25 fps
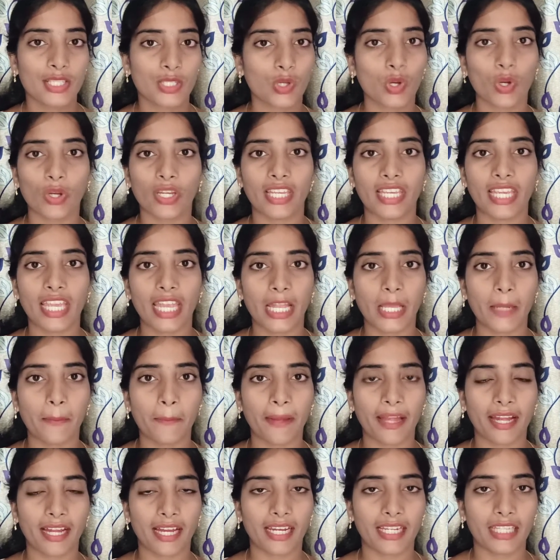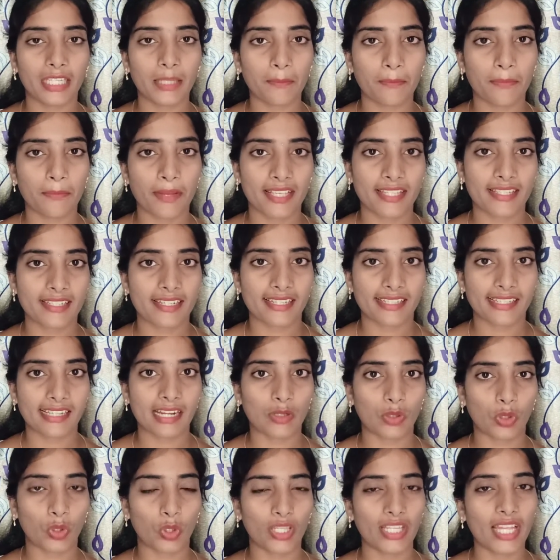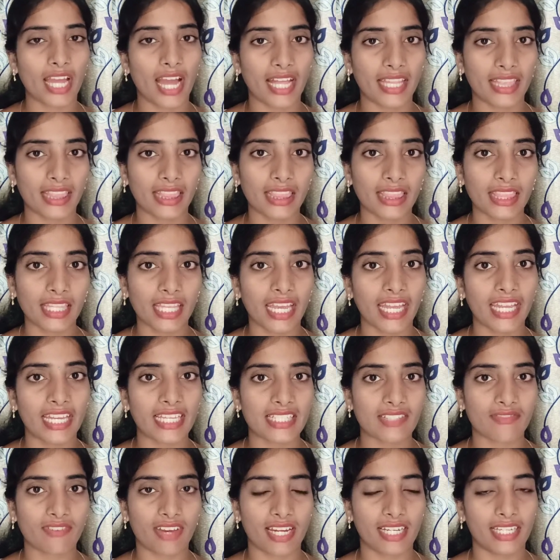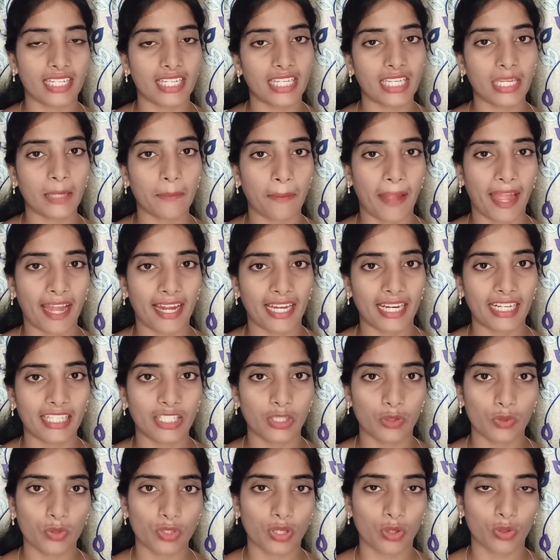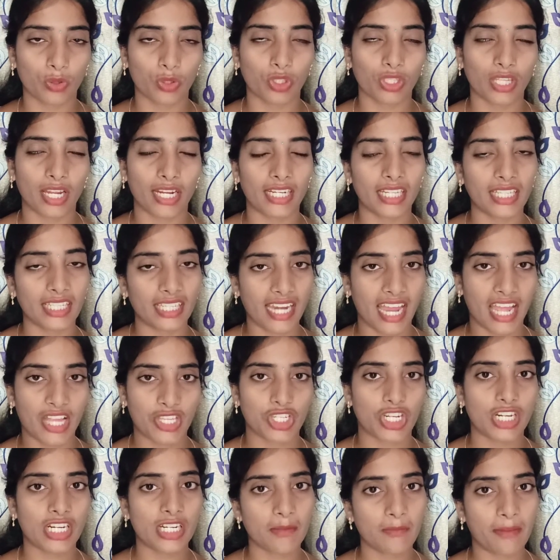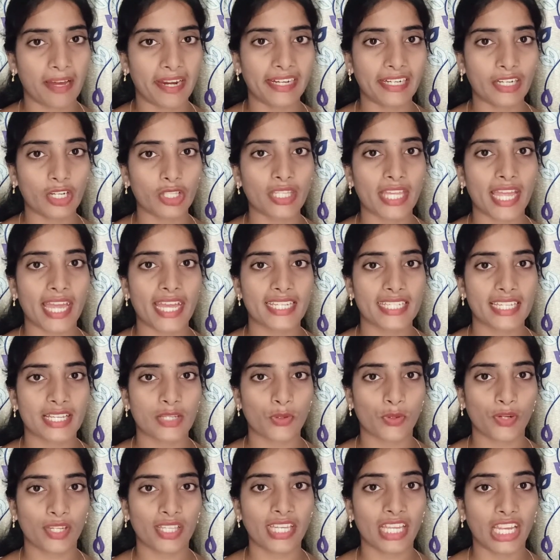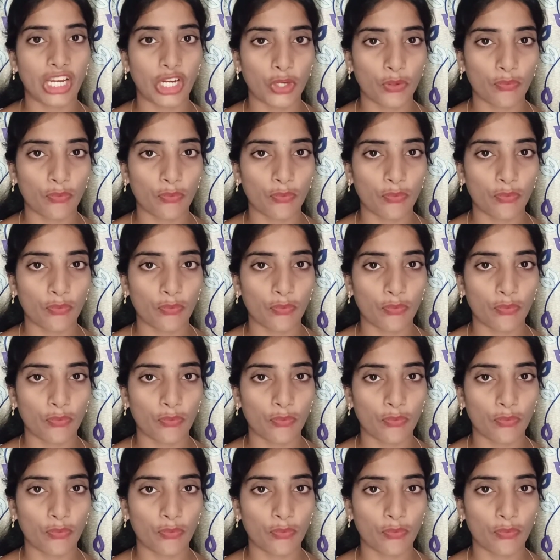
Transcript: సో ఈ హెయిర్ ప్యాక్ అనేది బెస్ట్ రిజల్ట్ ఉంటుంది అన్ని హెయిర్స్ వాళ్ళకి ఈ ప్యాక్ అనేది యూజ్ అవుతుందండి ఇది న్యాచురల్గా మన ఇంట్లో తయారు చేసుకునేది